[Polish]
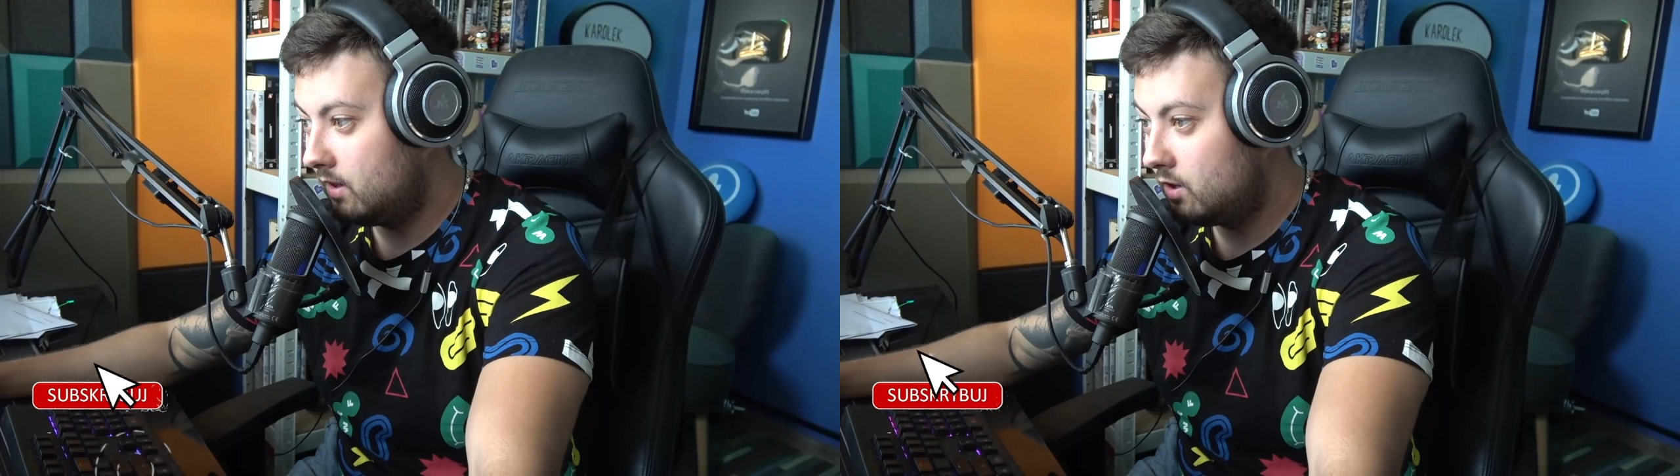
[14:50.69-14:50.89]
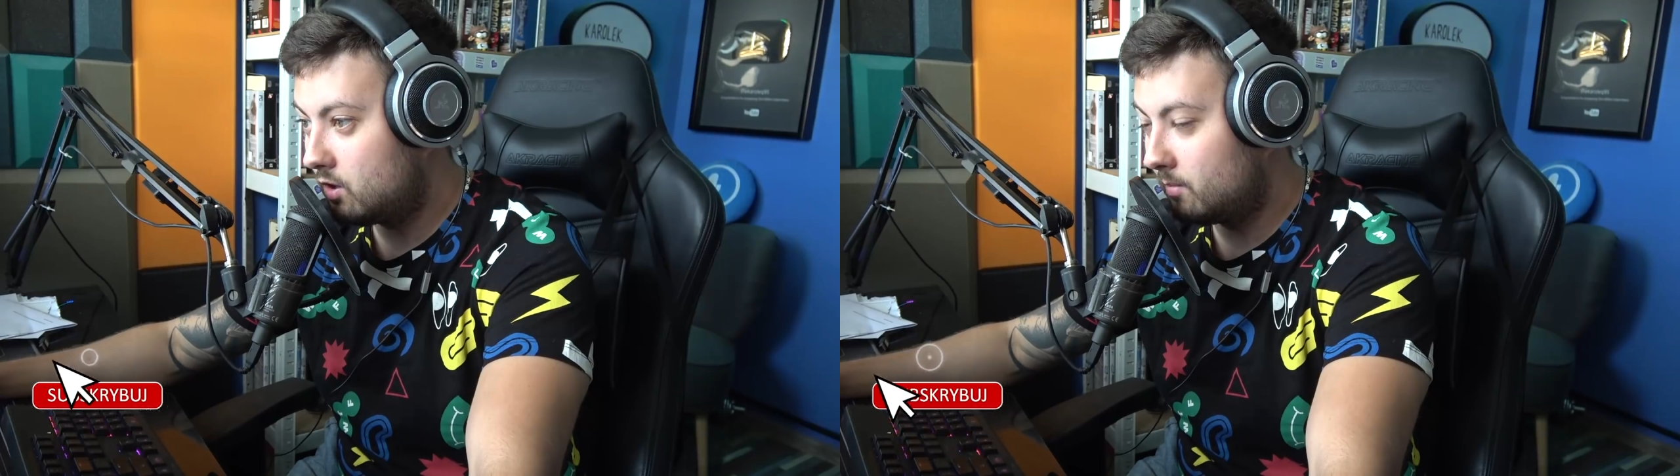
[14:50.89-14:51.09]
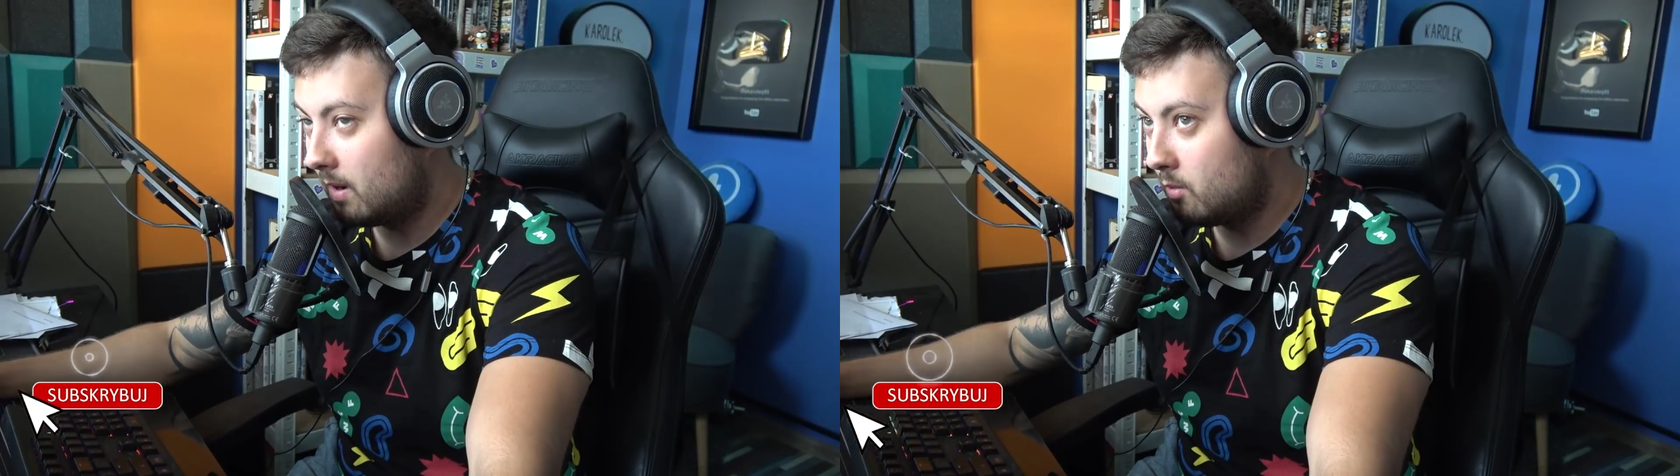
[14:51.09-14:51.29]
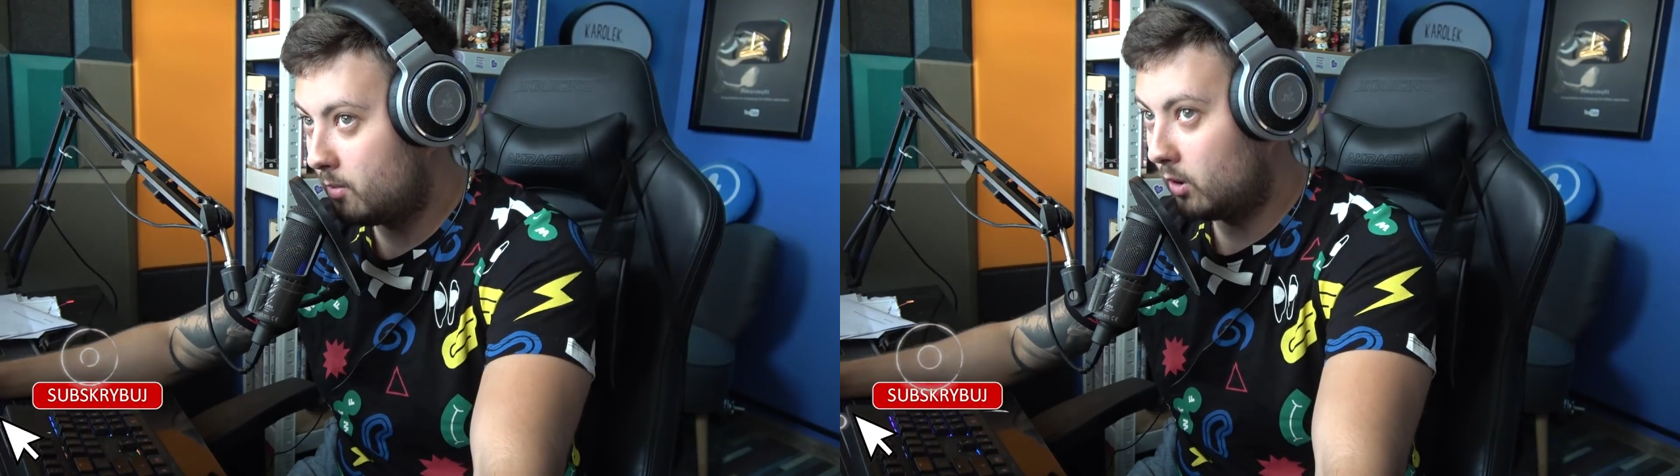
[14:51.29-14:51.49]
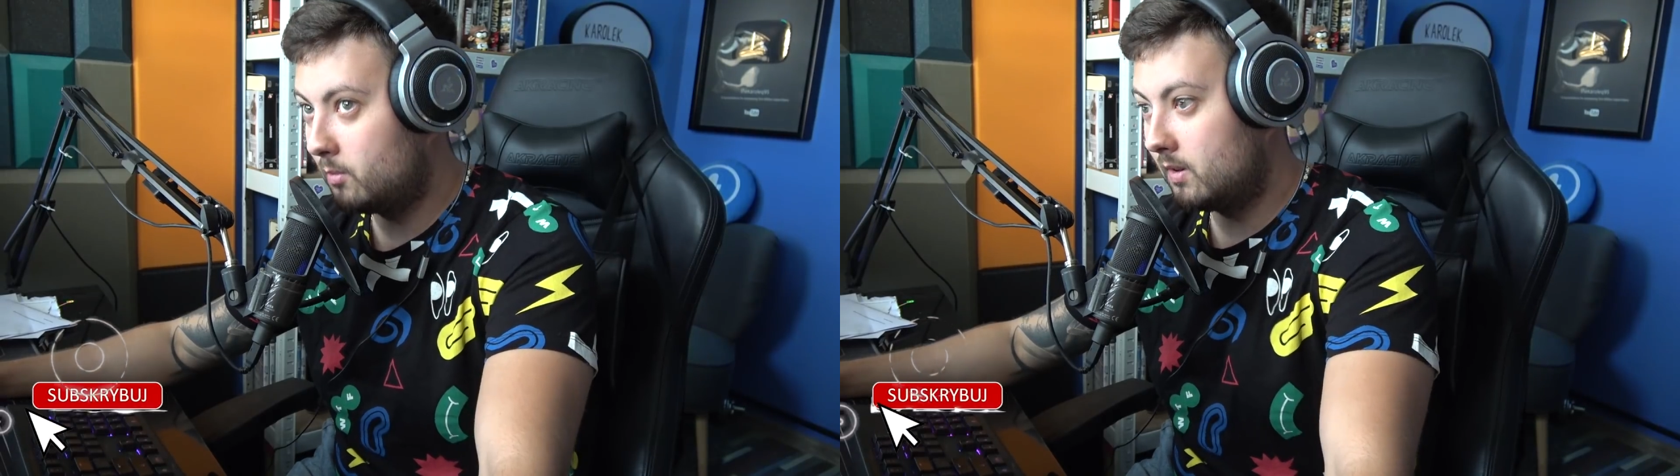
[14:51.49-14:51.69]
niczym
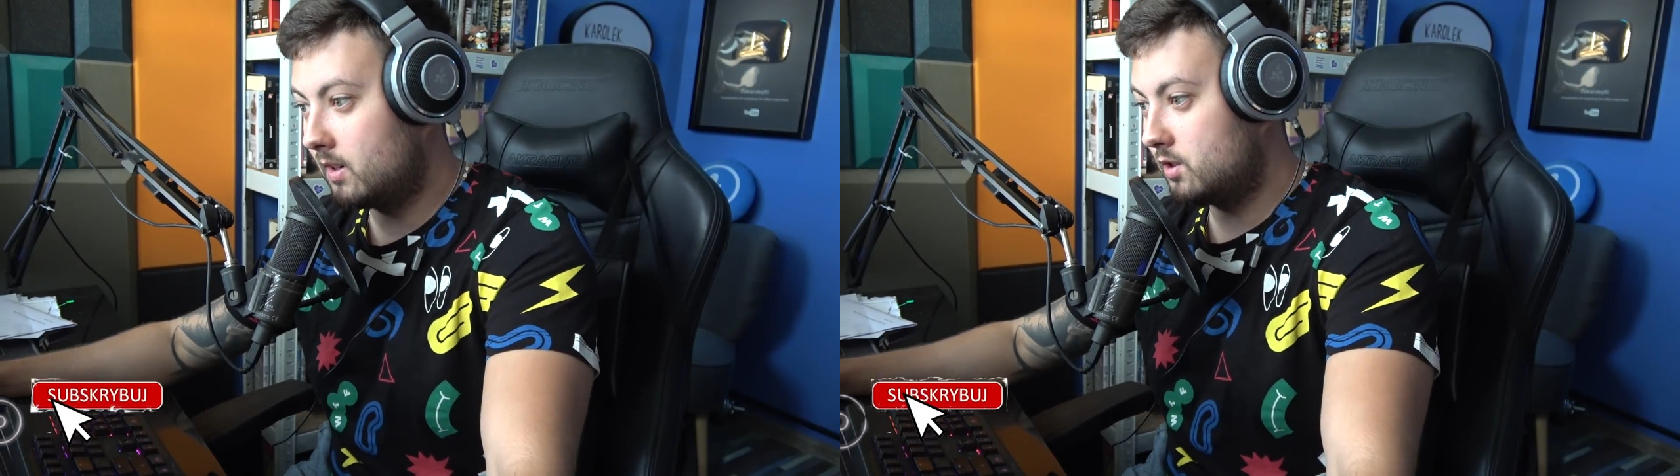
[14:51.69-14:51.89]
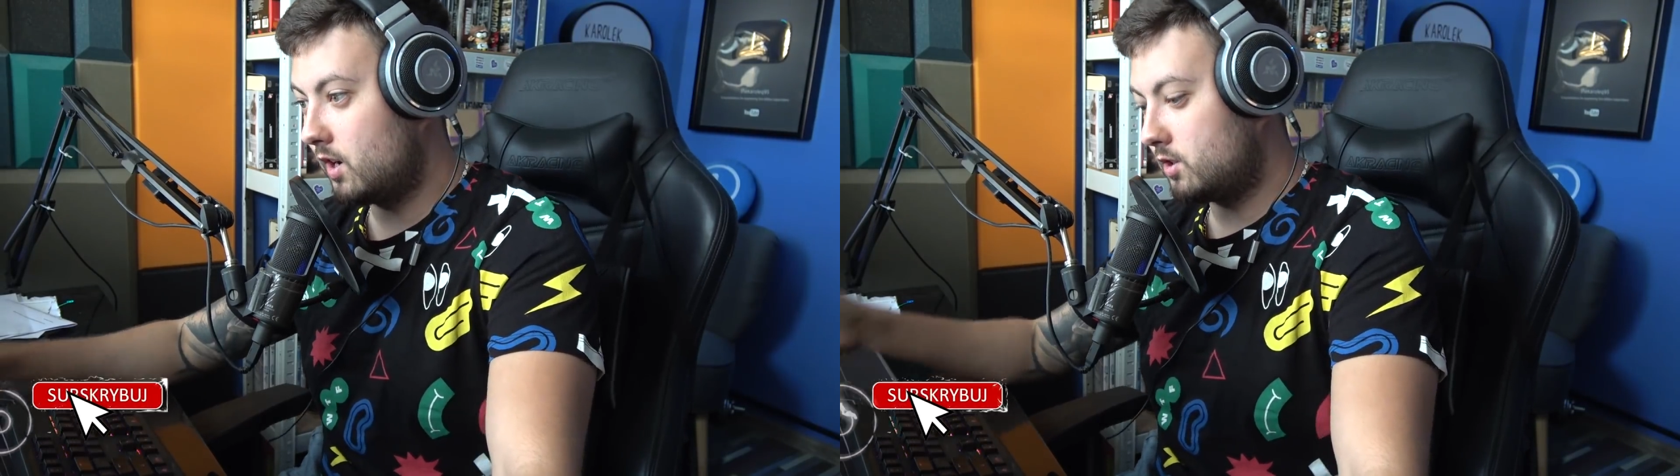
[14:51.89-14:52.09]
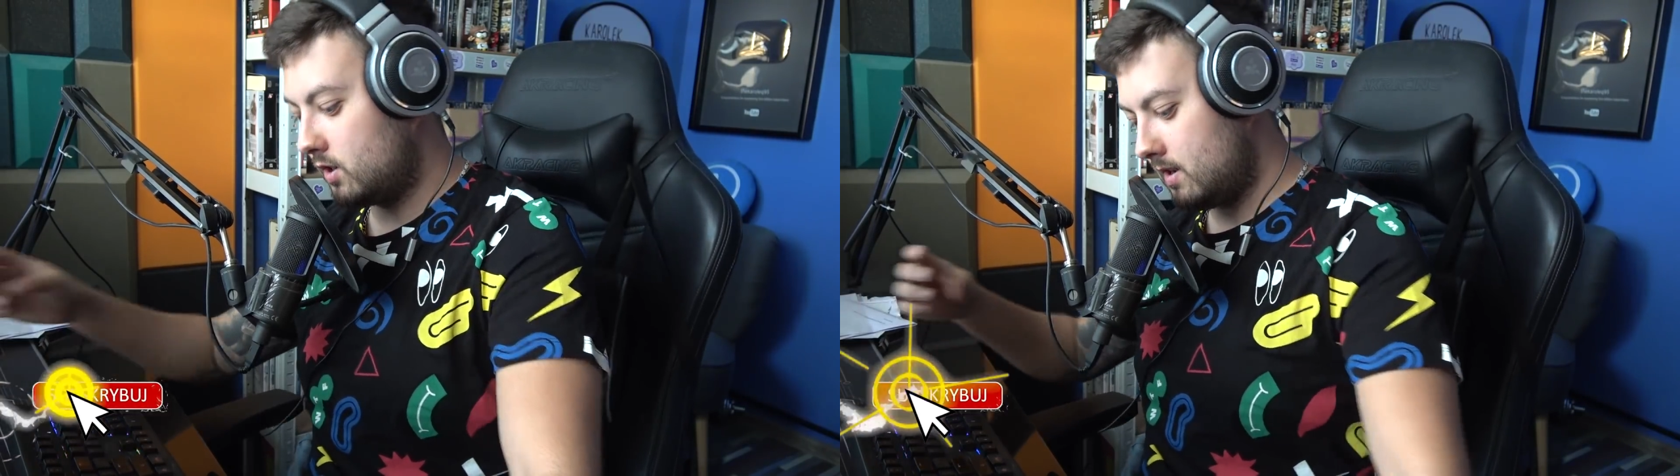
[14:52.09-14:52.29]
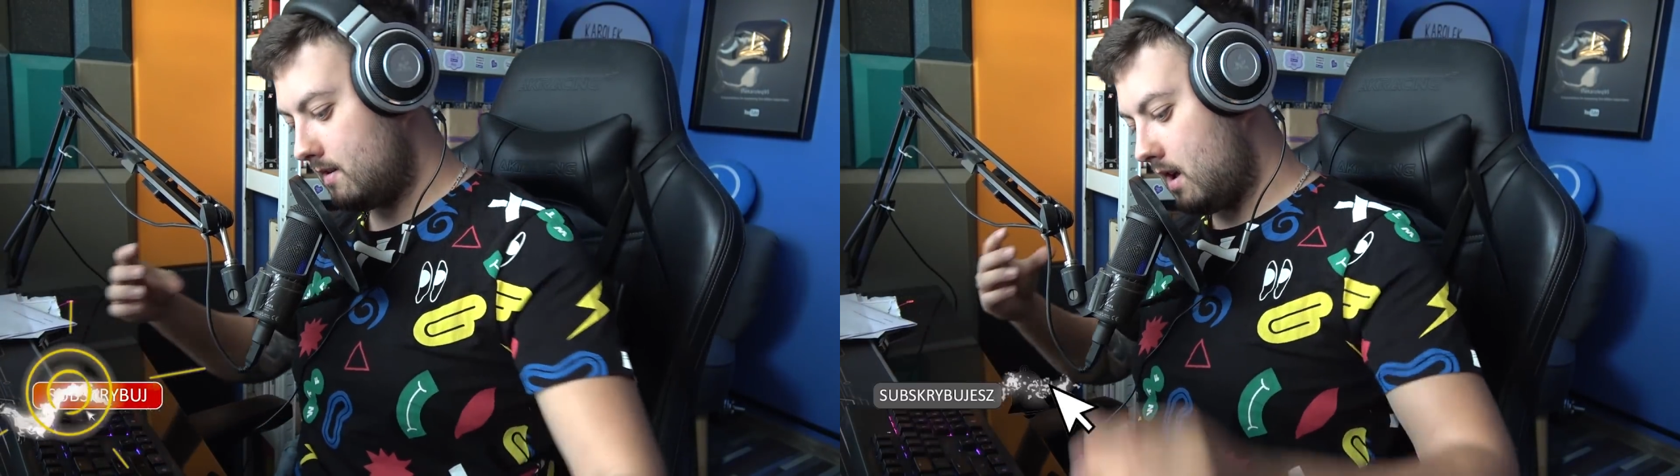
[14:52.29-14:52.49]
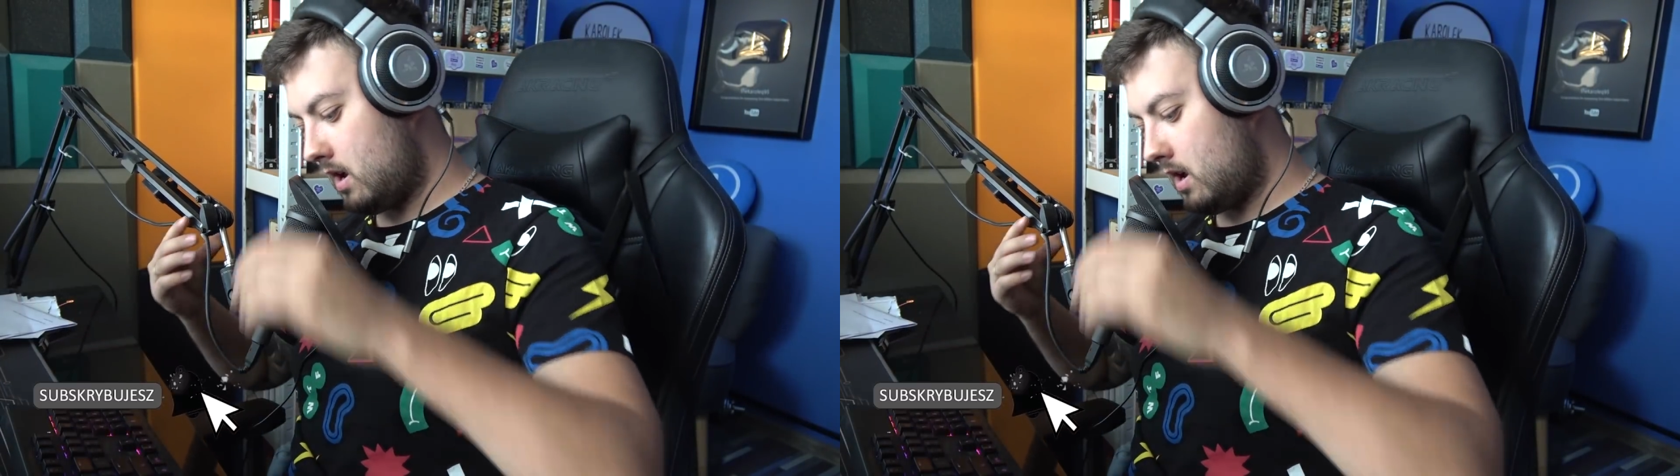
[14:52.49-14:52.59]
temu podobnych rzeczy,